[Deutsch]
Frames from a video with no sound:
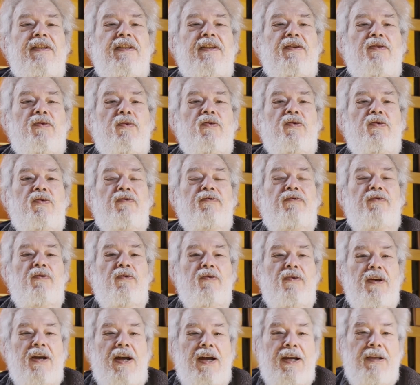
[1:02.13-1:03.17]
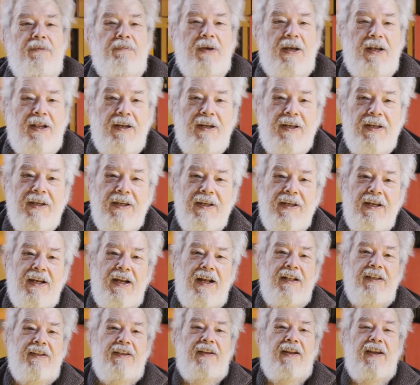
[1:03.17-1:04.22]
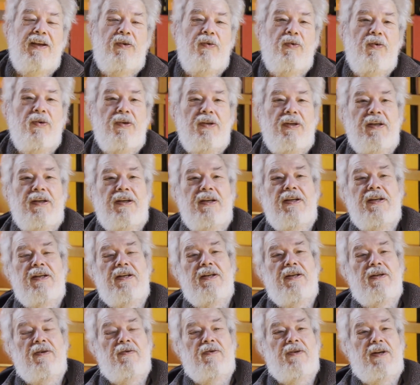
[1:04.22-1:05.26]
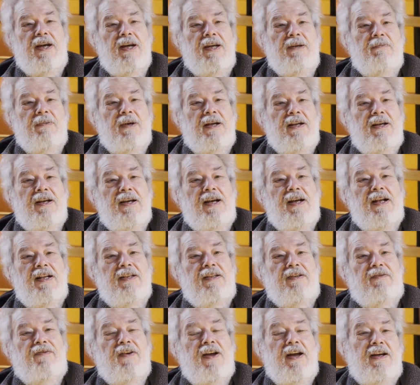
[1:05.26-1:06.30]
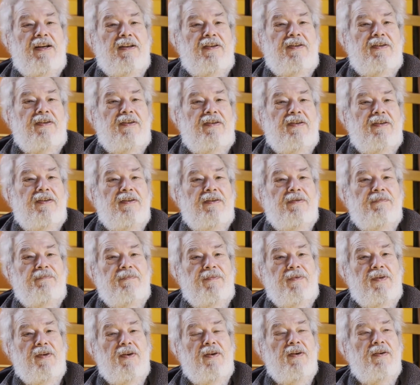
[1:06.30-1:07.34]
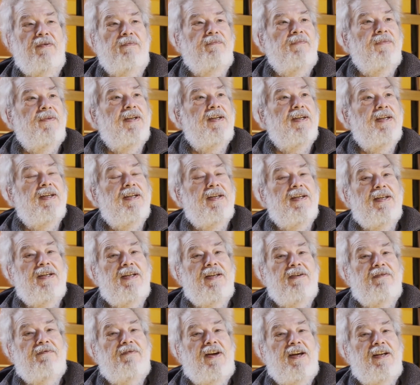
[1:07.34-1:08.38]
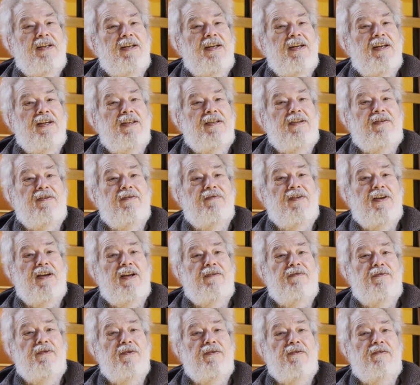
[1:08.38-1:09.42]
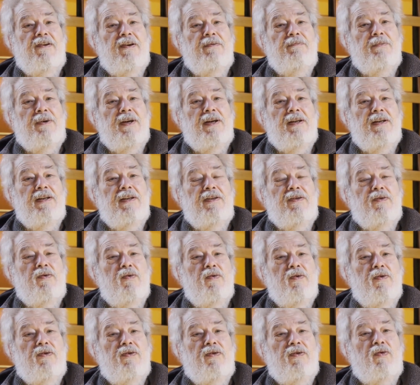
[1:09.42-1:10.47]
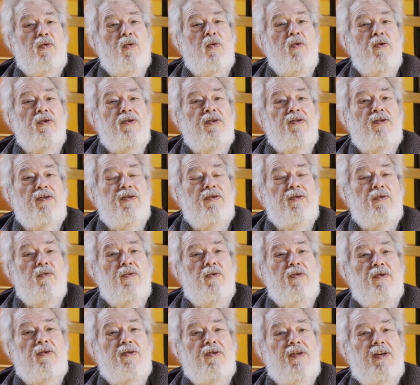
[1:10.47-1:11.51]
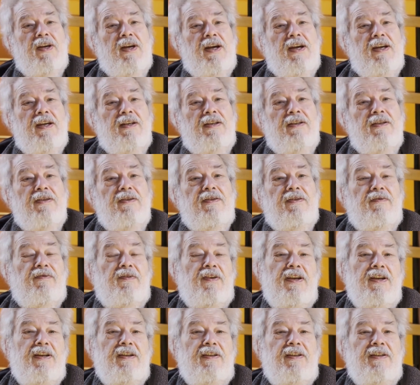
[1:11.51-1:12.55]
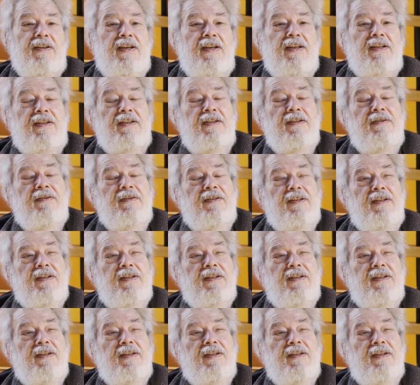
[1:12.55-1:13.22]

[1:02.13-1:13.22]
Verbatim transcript: hinzuzufügen, einmal als Tragödie und einmal als Farce. So, war die erste Wahl von Trump ein historisches, großes historisches Ereignis? Fragezeichen.